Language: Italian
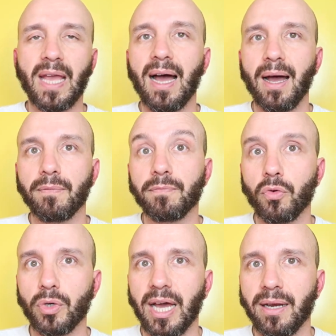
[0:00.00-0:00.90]
a
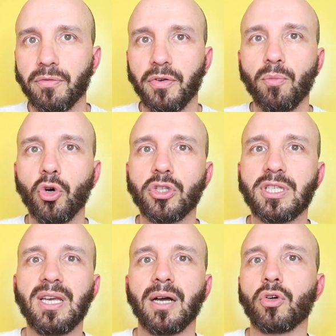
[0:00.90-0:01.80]
vulcani
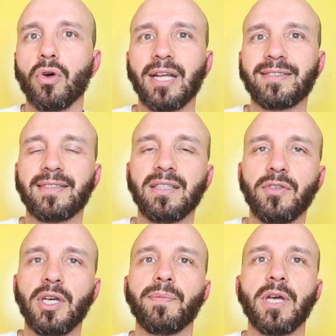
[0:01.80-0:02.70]
famosi ancora
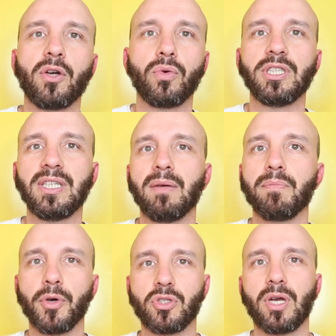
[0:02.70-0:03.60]
attivi e
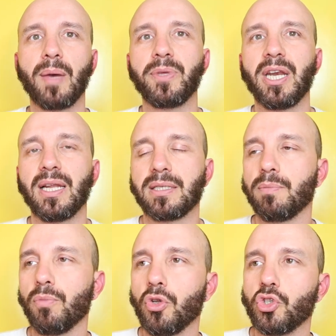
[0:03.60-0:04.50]
quindi posso capire la
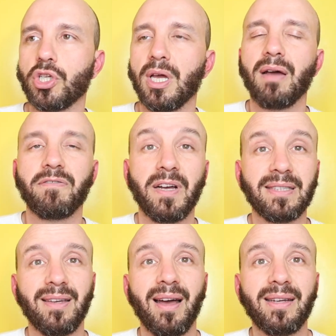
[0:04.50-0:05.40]
simbologia
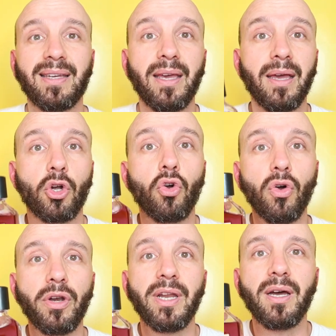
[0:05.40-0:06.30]
fatta anche
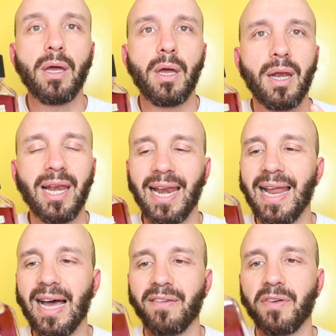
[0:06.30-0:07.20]
con la
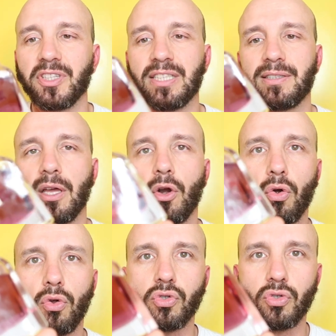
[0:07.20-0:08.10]
lava, vedete il
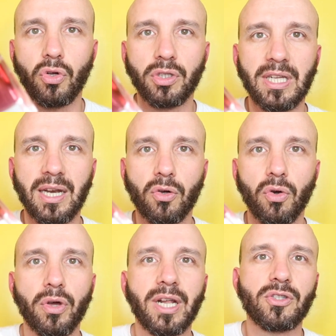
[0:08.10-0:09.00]
rosso della
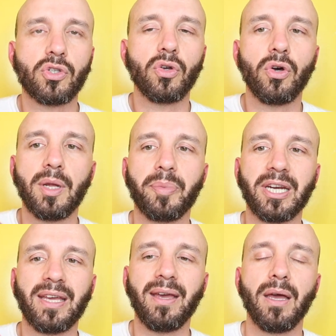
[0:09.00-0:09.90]
colorazione
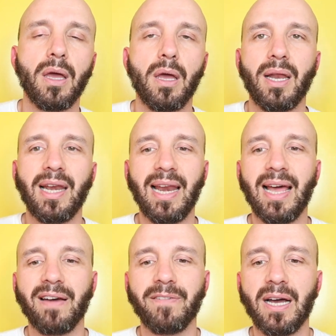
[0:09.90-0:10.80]
perché la
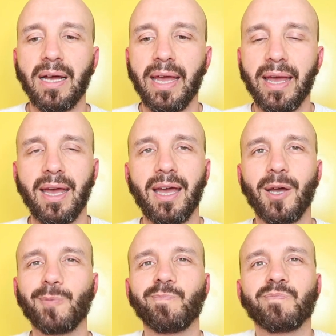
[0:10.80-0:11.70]
lava
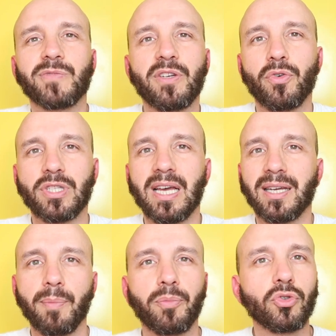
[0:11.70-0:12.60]
è forse
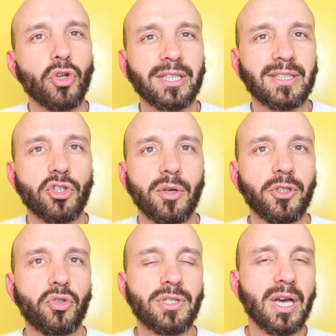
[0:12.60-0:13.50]
anche appunto
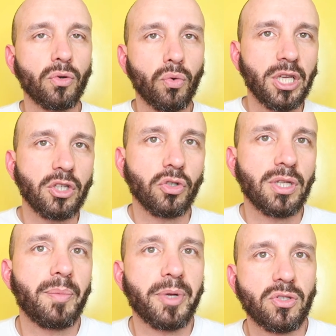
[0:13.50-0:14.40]
l'atteggiamento sanguigno
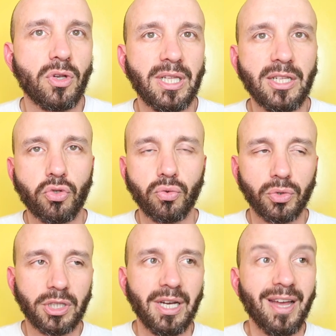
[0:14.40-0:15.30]
delle persone del
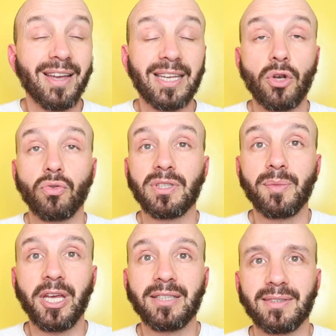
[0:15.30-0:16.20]
sud che non
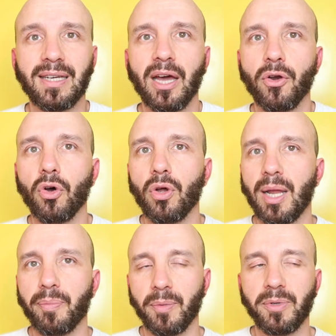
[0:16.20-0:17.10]
dimenticano
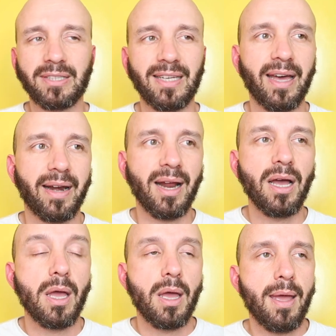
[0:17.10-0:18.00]
la propria
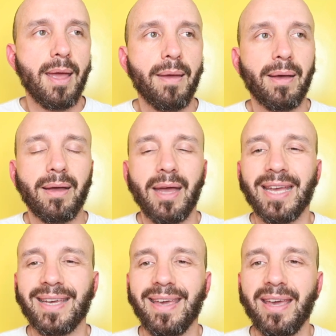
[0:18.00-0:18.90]
terra eh,
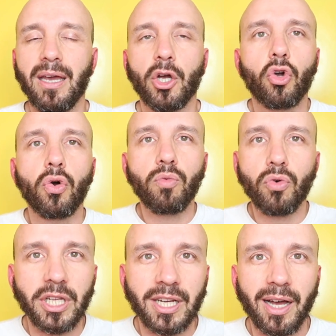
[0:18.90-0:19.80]
e che
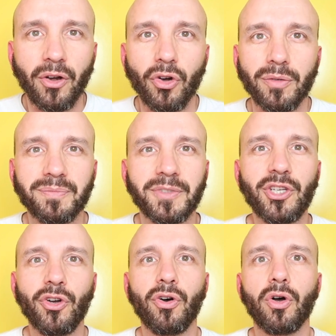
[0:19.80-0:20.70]
comunicano.
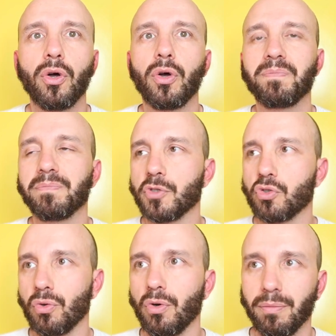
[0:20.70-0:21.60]
Io
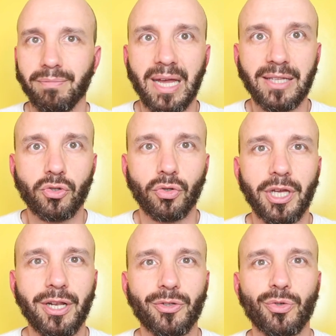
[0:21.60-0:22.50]
sono mezzo
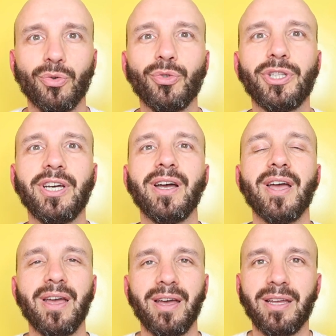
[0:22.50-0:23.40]
del sud,
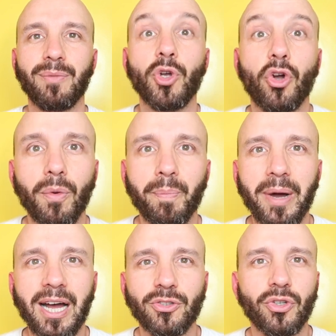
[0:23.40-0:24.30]
il mio
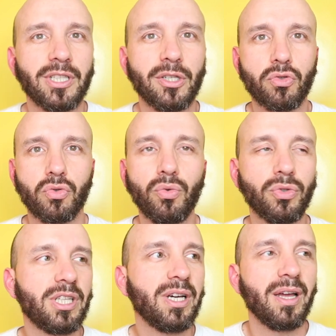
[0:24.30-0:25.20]
compagno è del
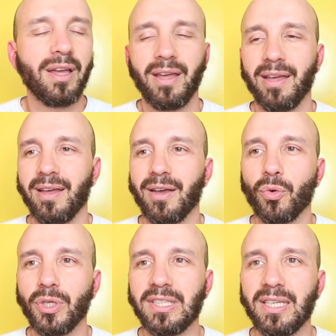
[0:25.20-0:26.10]
sud, eh,
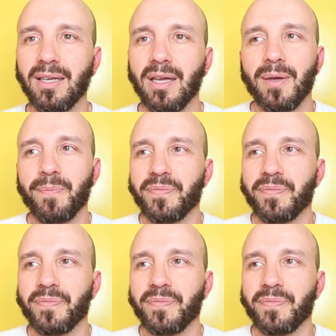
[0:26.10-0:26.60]
quindi